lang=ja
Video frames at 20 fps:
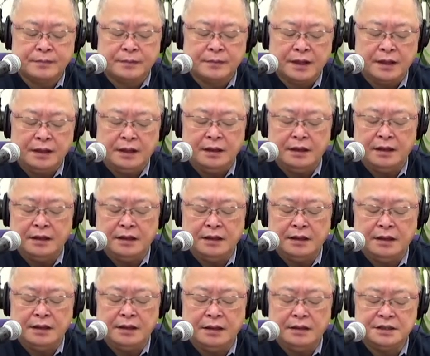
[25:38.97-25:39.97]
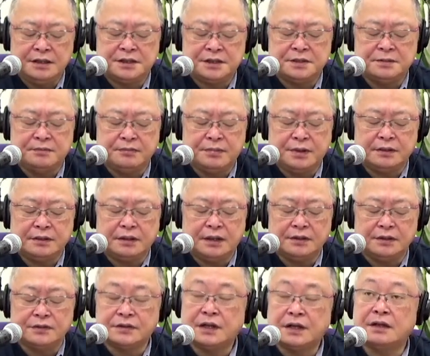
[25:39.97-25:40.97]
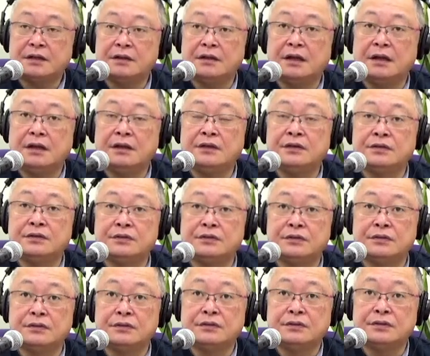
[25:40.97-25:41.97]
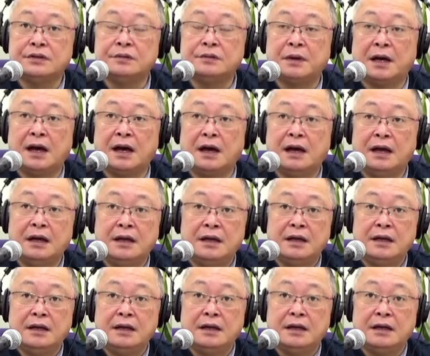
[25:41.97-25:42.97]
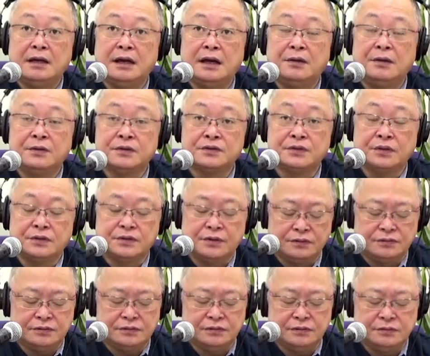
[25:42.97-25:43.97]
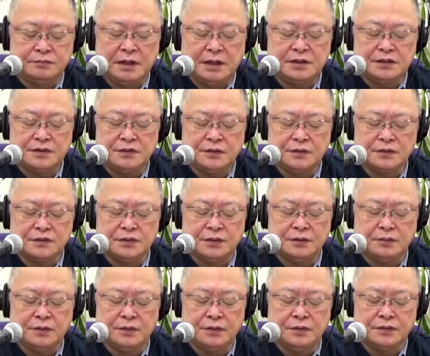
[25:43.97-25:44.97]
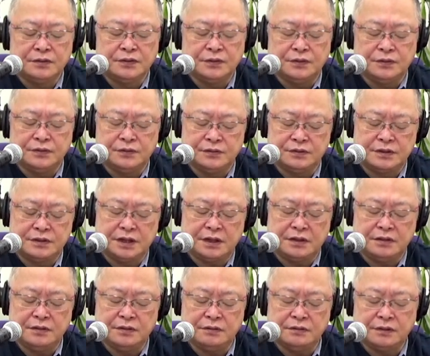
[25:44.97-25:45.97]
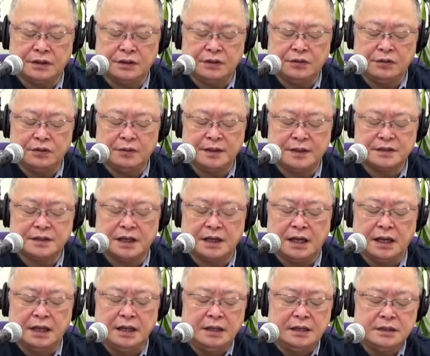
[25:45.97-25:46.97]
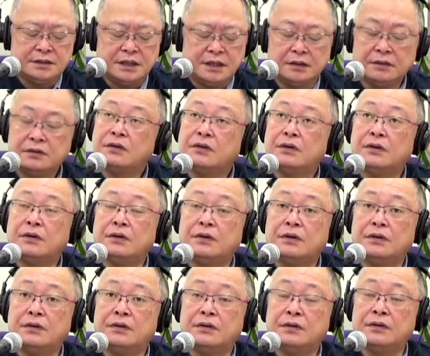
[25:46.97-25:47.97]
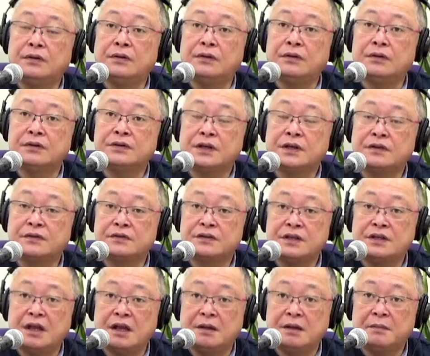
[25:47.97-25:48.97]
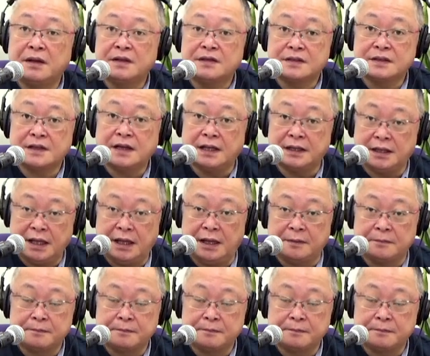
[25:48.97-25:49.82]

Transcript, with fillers: 維新べったりとされている今放送局、毎日放送もそういう指摘を受けておりますが、ちゃんとチェックしてますかね。